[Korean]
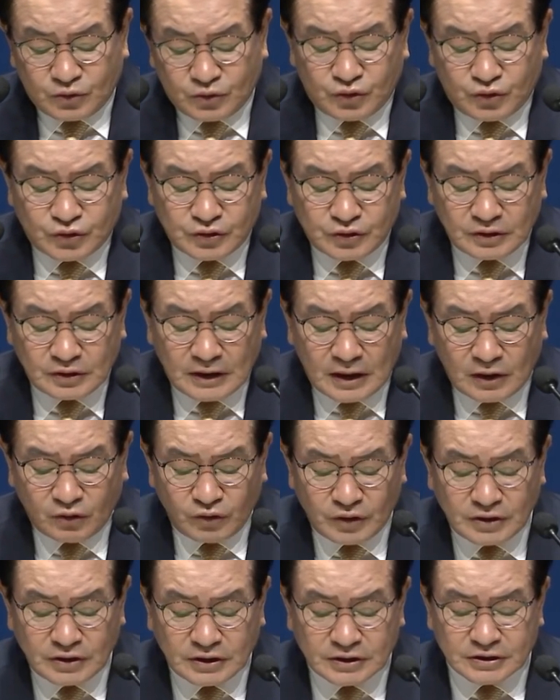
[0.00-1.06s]

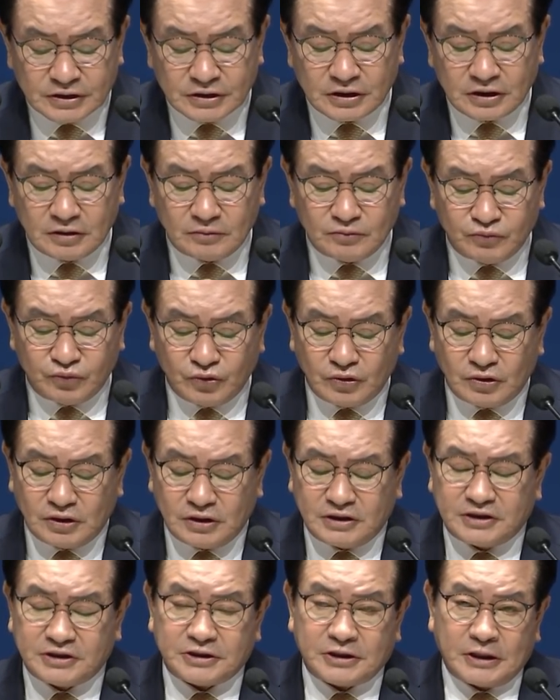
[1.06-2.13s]
구성하고 있는
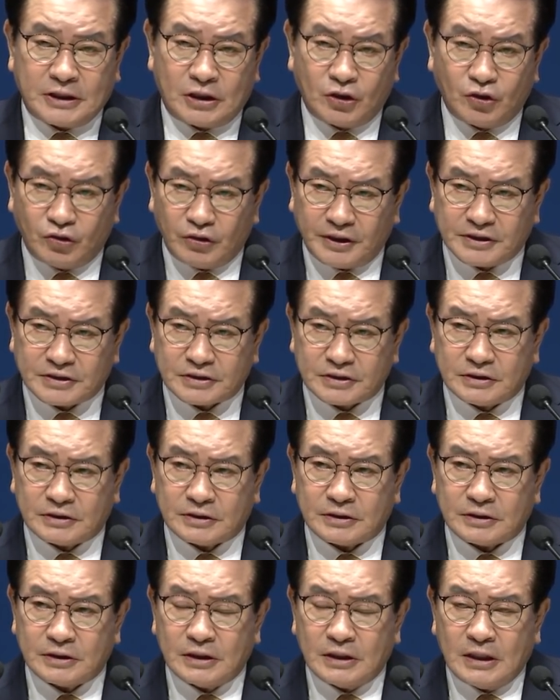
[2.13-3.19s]
성분을 재료로
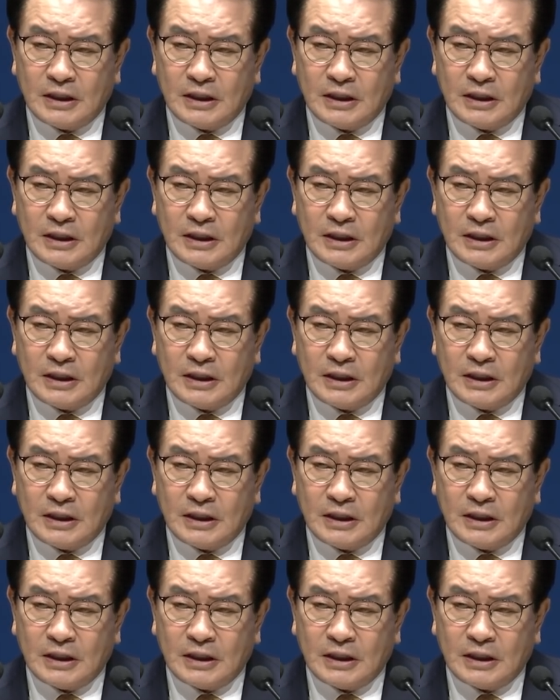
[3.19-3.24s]
해서